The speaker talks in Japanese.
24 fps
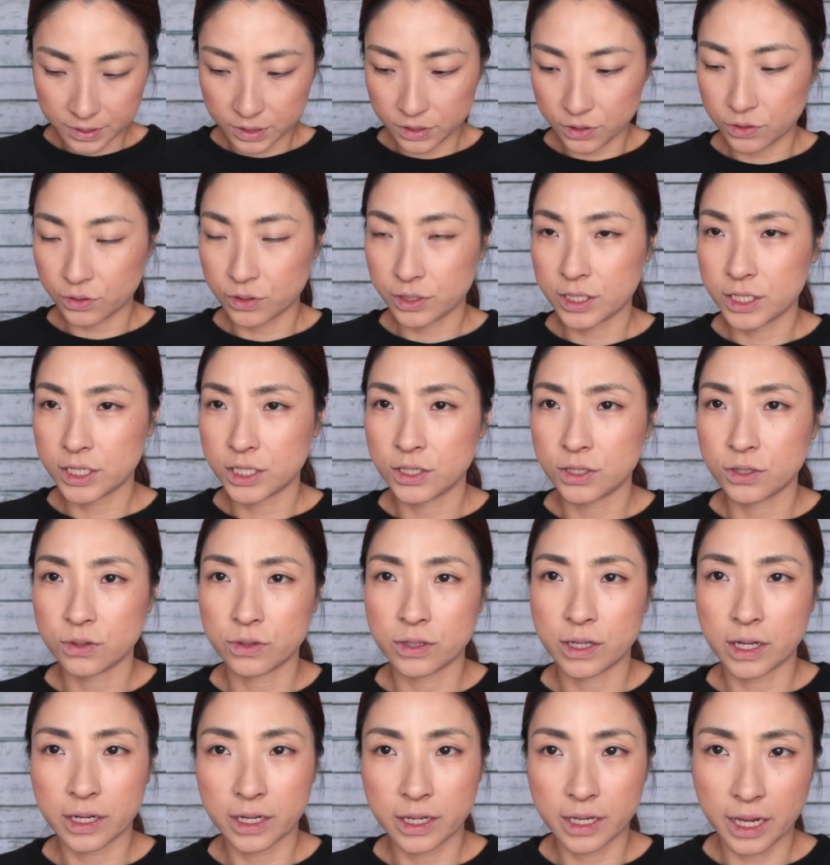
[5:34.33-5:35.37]
十二指
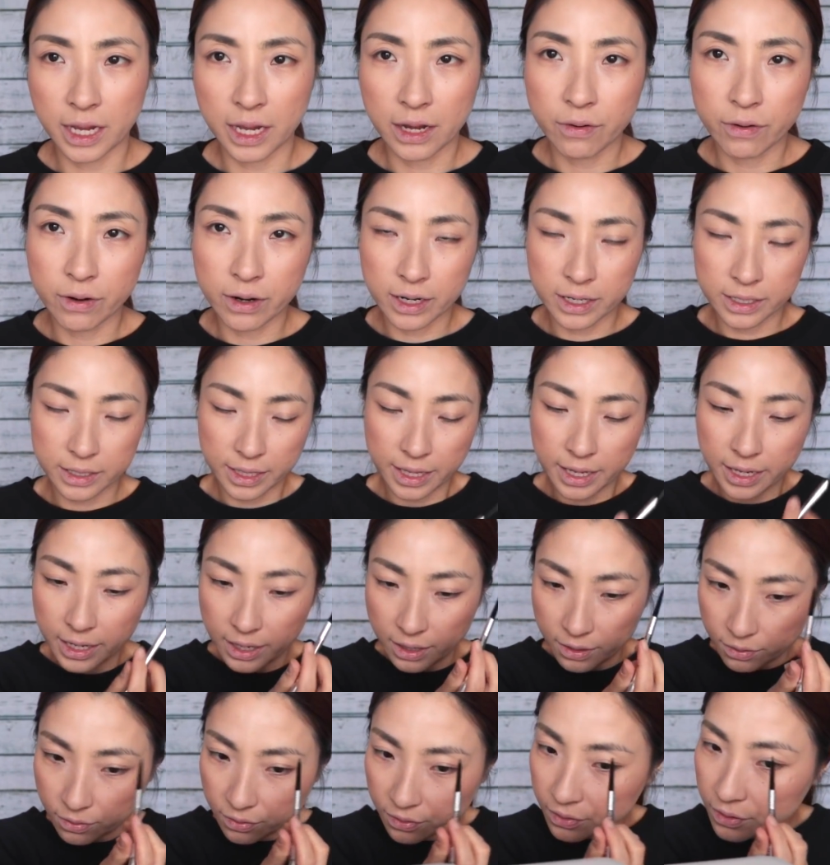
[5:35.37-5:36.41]
腸だっけわかんない
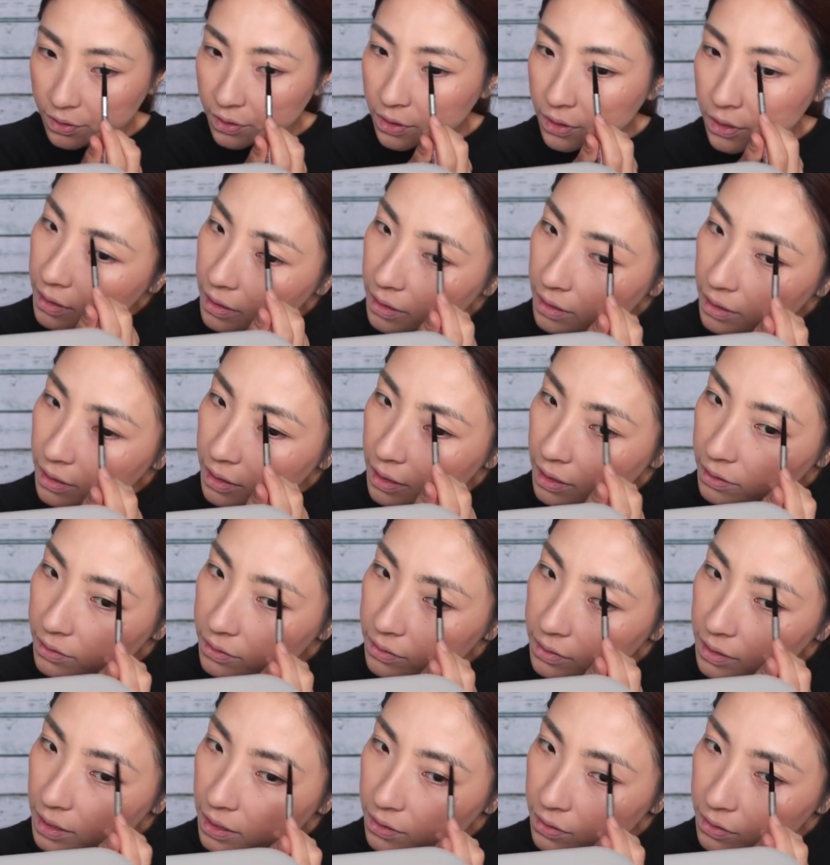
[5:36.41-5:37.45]
けど痛
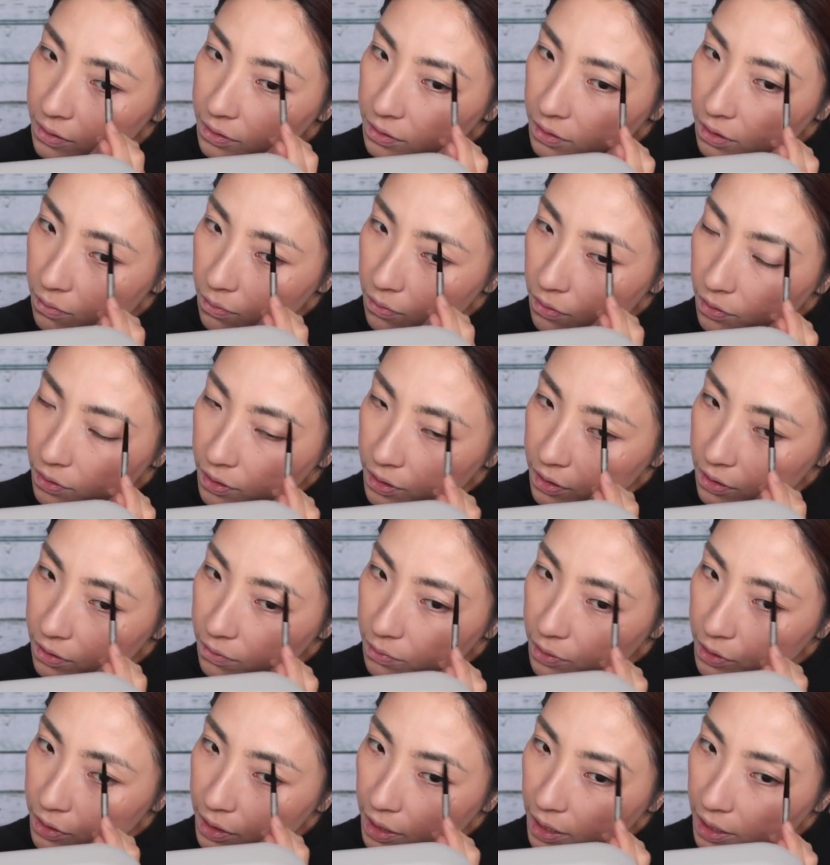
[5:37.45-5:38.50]
くなる人もいる
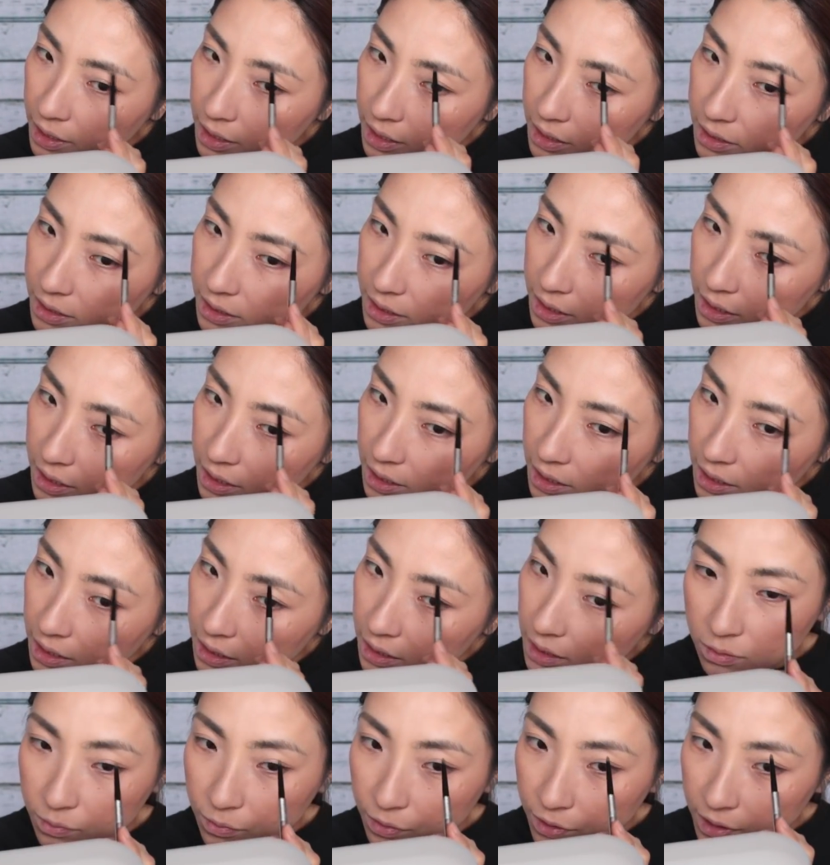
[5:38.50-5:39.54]
みたいだし、
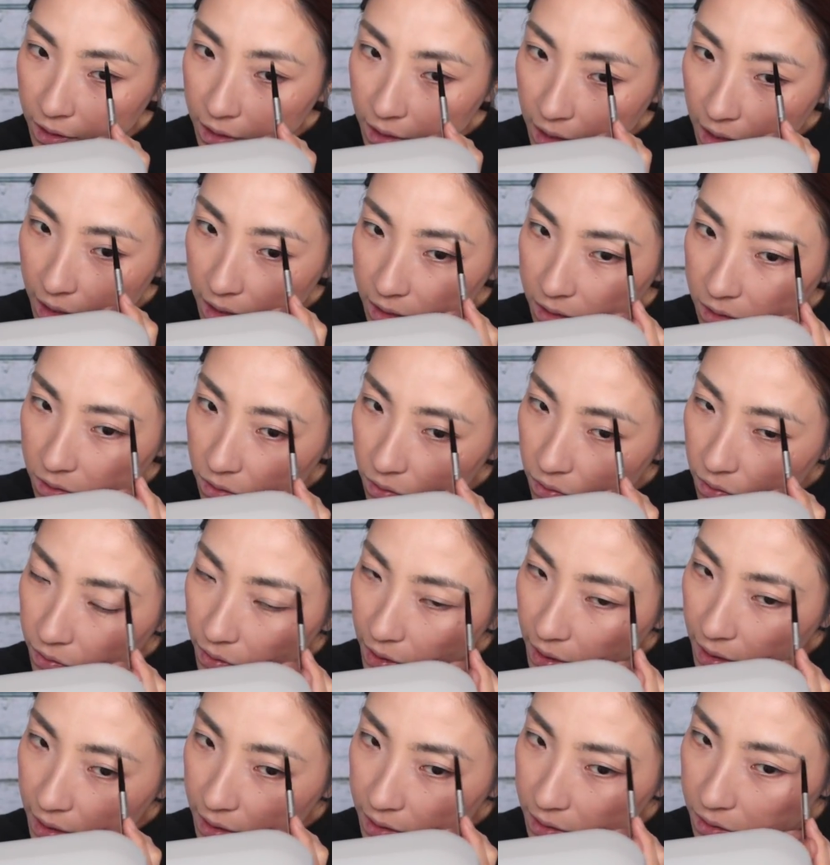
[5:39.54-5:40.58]
思い返すとお
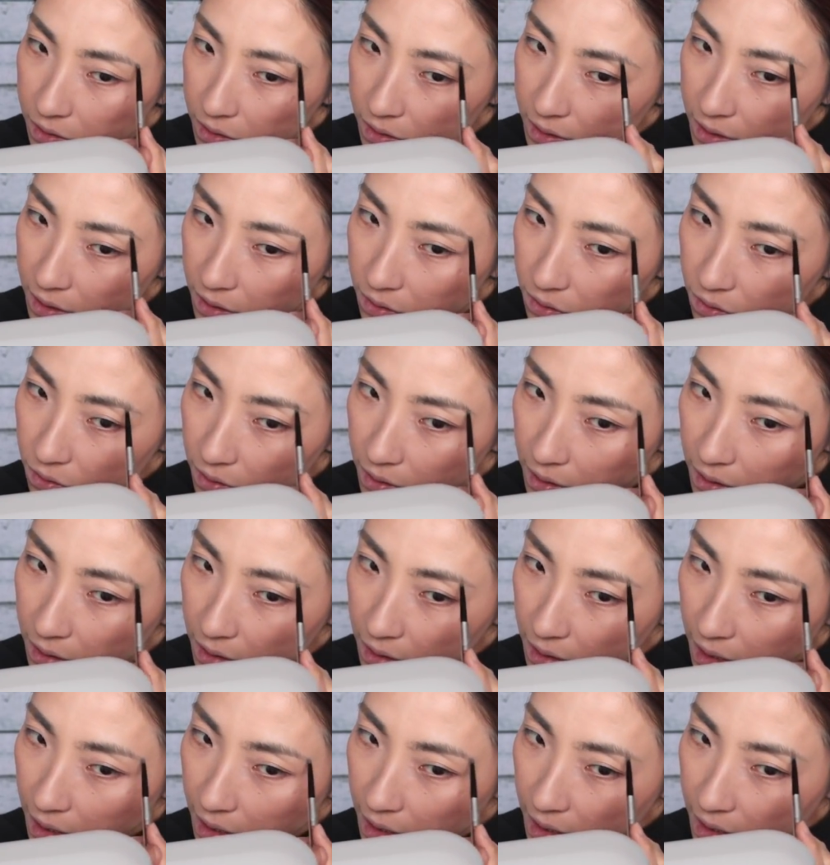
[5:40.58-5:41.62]
腹空いてる時
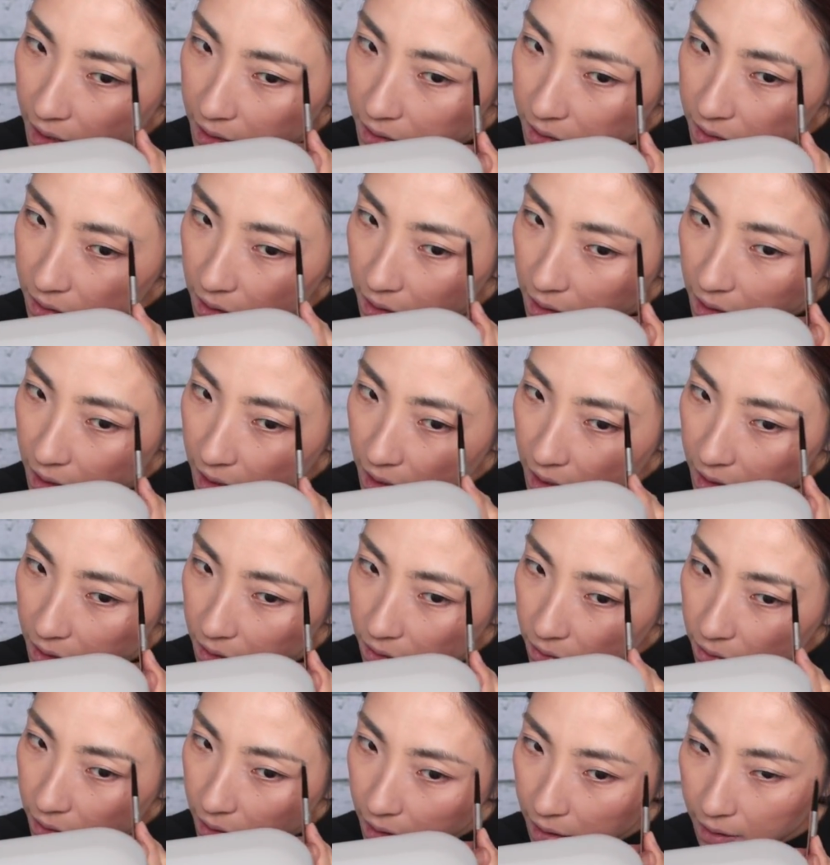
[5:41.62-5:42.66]
になりやすいな
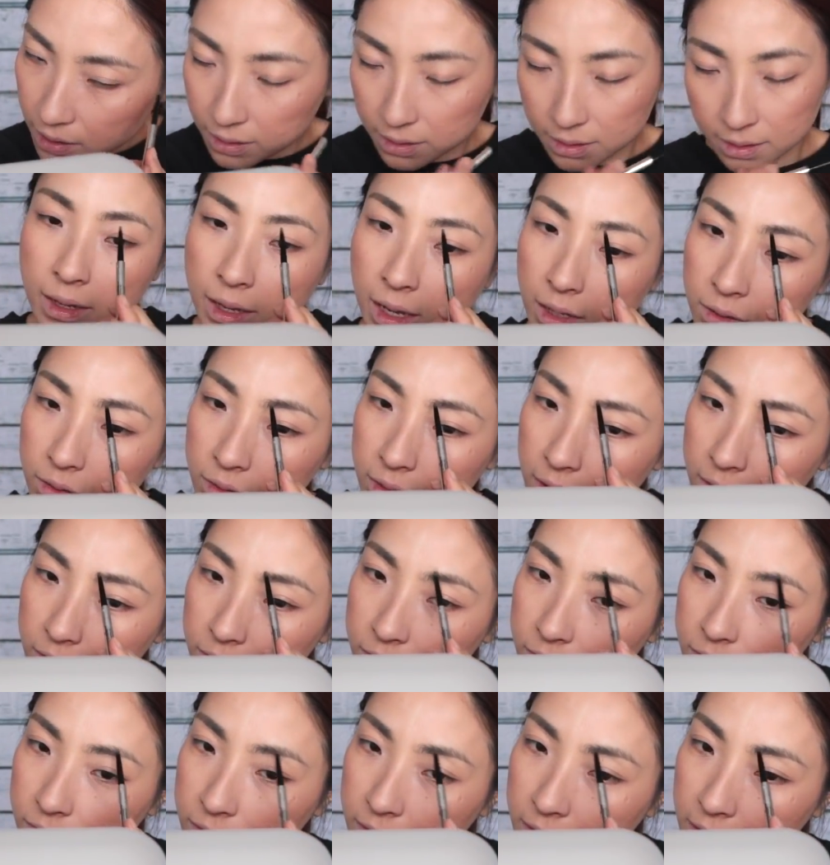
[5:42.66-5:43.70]
とか、あとね
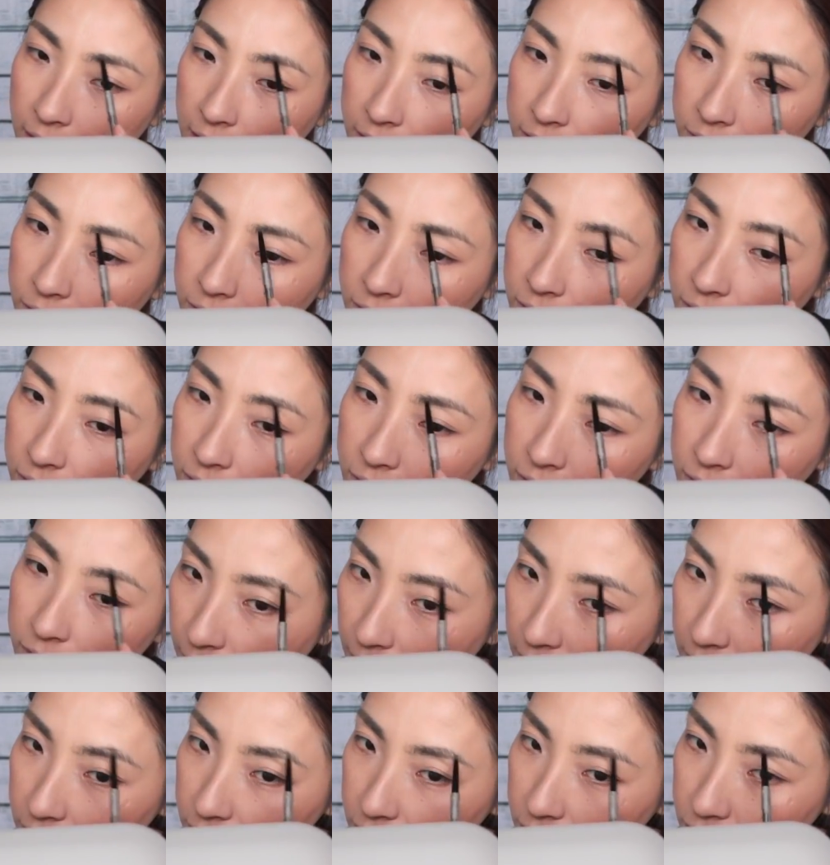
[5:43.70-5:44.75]
普通にあの
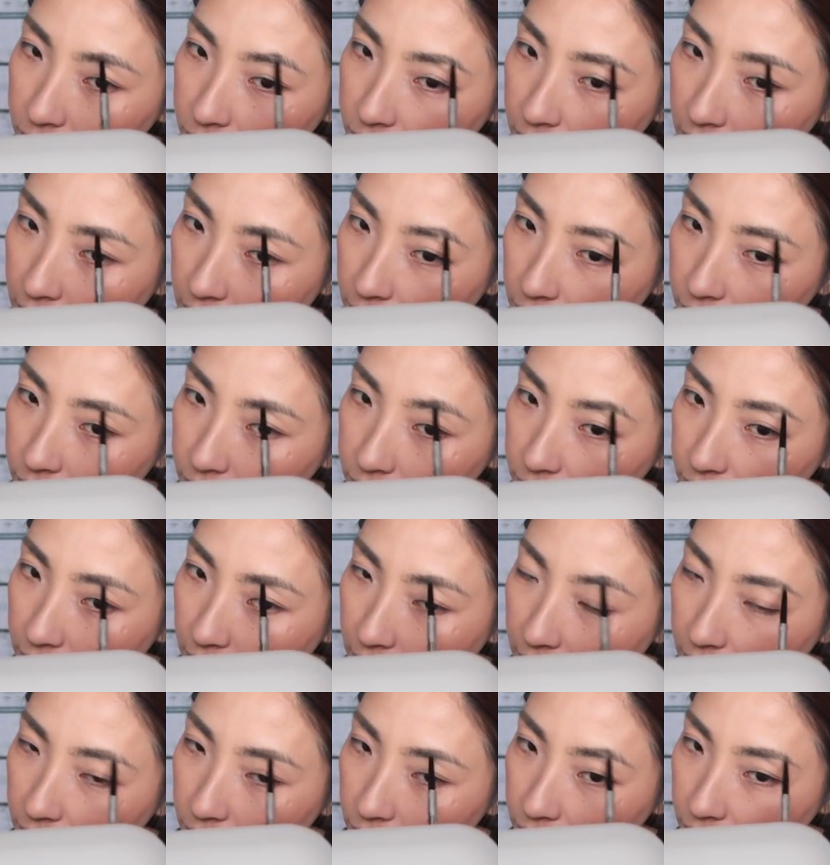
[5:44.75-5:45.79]
便通が良く
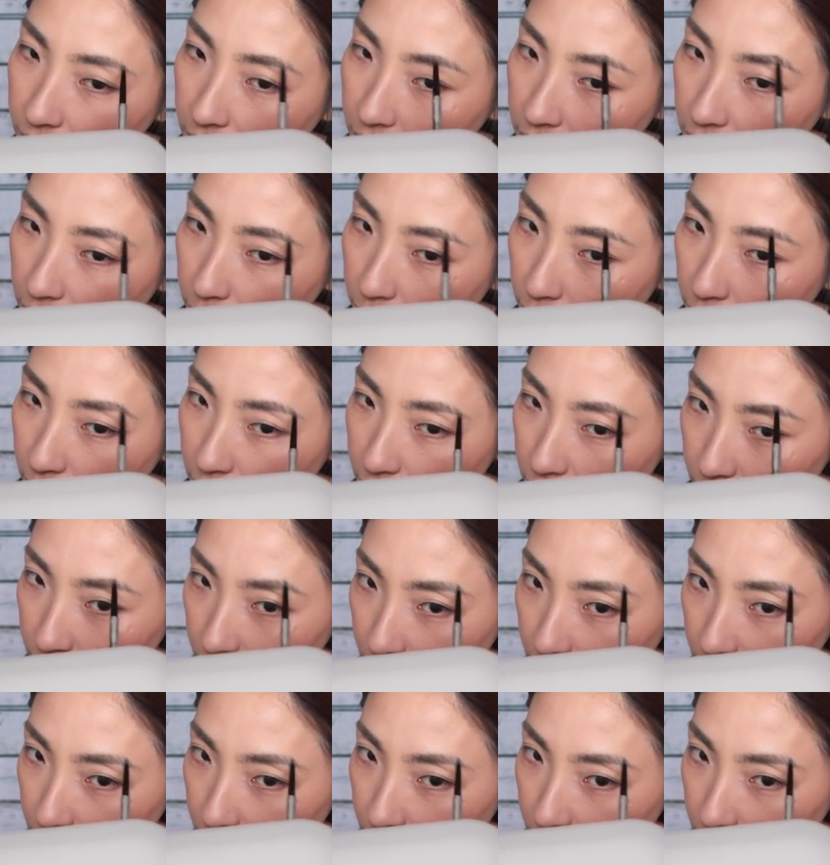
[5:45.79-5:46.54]
ないのか、いや便